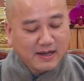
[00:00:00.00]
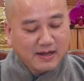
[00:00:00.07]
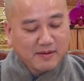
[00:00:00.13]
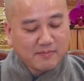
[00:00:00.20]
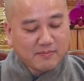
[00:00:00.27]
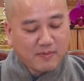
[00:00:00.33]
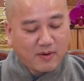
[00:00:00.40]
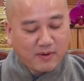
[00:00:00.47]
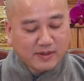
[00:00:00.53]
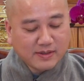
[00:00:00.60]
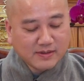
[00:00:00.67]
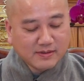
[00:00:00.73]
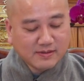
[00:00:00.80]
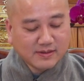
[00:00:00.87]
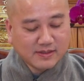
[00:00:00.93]
mọi
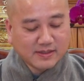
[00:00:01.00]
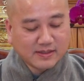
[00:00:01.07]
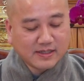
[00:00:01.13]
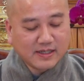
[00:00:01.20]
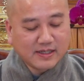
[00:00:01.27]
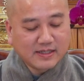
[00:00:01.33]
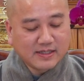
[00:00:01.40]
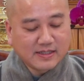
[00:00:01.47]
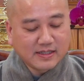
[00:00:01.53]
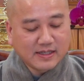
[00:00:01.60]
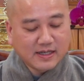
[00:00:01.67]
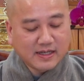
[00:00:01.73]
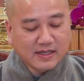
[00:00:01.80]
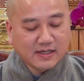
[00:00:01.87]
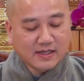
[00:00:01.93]
người
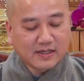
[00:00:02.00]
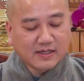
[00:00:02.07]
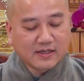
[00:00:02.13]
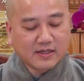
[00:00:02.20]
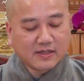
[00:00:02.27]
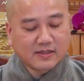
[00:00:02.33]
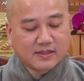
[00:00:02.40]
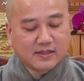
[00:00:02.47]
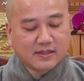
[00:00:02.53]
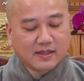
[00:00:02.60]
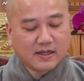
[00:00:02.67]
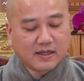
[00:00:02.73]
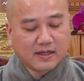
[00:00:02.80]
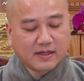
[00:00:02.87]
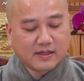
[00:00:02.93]
khi uh,
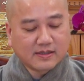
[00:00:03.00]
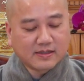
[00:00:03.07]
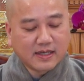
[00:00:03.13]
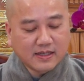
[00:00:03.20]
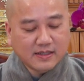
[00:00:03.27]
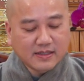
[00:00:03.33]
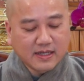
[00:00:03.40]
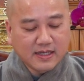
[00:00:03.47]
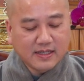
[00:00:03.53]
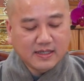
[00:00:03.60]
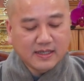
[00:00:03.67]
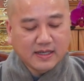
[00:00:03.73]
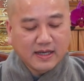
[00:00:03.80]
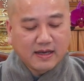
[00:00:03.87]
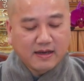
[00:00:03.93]
uh, chết
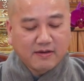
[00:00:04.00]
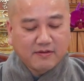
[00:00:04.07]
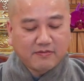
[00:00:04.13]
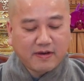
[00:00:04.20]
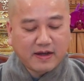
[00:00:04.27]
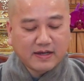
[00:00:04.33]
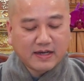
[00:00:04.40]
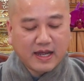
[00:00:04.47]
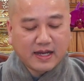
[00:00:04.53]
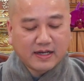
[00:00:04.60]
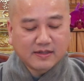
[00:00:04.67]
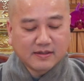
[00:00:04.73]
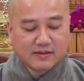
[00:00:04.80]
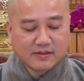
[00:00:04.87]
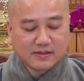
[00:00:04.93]
đi phải
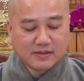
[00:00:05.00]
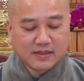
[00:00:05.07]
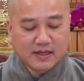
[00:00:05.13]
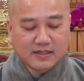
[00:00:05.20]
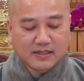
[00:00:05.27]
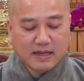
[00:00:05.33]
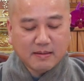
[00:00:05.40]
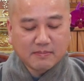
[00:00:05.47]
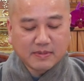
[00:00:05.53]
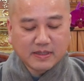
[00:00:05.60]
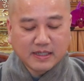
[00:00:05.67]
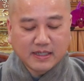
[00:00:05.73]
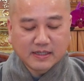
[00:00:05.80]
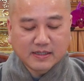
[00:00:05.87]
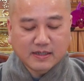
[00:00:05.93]
để người chết nằm
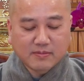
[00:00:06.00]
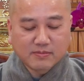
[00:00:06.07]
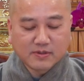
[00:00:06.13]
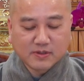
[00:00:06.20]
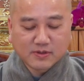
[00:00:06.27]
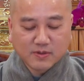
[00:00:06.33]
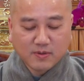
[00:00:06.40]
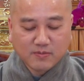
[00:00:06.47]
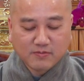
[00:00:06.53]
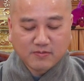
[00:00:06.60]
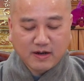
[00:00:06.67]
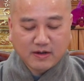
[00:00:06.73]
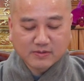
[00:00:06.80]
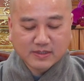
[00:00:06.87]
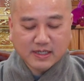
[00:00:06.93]
yên, không được đụng
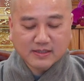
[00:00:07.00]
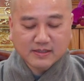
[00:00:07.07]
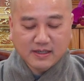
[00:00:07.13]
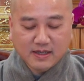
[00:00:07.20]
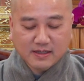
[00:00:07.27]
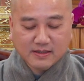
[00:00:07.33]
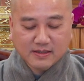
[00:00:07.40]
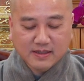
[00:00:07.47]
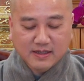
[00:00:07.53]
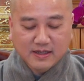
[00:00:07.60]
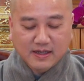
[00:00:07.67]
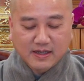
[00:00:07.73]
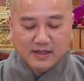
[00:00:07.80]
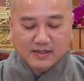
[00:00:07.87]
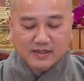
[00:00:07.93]
vào xác chết,
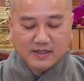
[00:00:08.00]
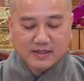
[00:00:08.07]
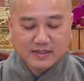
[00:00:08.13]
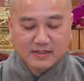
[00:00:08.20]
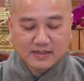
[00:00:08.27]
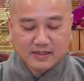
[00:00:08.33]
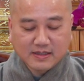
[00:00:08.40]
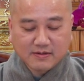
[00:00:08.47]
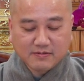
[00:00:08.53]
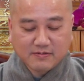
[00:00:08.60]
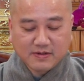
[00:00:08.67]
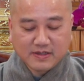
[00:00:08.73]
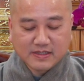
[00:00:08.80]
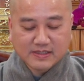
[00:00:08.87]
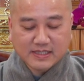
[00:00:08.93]
thì
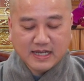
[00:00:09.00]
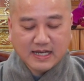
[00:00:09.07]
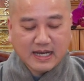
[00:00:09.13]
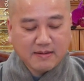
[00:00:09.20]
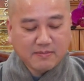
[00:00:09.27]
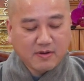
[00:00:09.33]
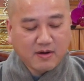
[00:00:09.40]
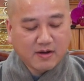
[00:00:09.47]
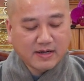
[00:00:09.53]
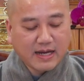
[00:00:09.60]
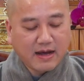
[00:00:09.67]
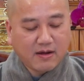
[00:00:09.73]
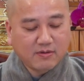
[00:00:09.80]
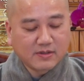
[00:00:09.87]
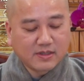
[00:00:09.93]
vì sẽ làm họ
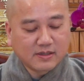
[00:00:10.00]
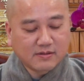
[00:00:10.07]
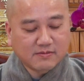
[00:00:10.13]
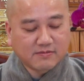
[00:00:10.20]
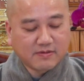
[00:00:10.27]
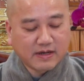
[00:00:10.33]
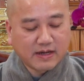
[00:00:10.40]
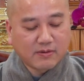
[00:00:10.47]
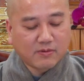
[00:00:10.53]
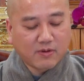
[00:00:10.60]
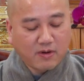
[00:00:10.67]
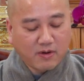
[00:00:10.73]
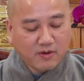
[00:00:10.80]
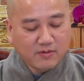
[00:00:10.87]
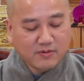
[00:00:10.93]
đau nhức và đau
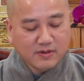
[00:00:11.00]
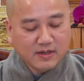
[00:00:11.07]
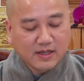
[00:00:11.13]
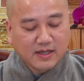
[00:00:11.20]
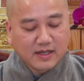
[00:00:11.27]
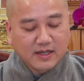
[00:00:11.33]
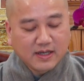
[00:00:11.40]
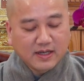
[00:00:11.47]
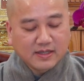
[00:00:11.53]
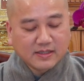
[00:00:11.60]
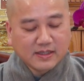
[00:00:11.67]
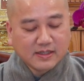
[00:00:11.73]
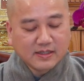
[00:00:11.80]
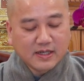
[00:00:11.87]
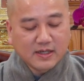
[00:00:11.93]
khổ.
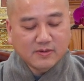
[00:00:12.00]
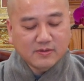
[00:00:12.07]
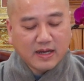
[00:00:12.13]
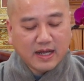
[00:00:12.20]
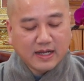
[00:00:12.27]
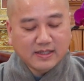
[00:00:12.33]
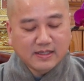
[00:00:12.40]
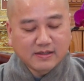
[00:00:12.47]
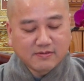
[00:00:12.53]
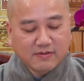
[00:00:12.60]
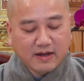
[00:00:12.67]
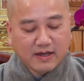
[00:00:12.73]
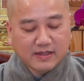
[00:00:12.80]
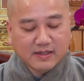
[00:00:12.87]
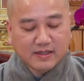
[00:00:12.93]
Nhưng nếu để như
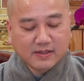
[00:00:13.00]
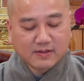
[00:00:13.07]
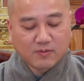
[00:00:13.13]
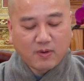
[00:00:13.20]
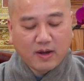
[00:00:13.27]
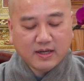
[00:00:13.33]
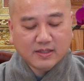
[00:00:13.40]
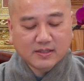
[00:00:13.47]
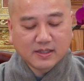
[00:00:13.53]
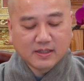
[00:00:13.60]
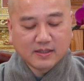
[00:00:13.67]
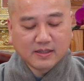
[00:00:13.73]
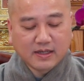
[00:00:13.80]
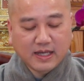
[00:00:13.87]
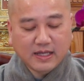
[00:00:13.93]
vậy thì quá
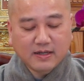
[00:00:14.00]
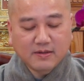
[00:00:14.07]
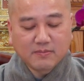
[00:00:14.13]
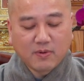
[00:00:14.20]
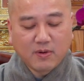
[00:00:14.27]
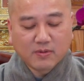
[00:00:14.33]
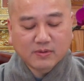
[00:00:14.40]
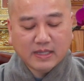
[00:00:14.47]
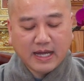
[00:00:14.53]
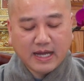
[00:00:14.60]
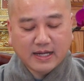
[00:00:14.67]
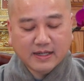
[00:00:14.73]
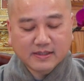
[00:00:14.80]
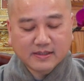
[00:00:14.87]
trình lấy mô tạng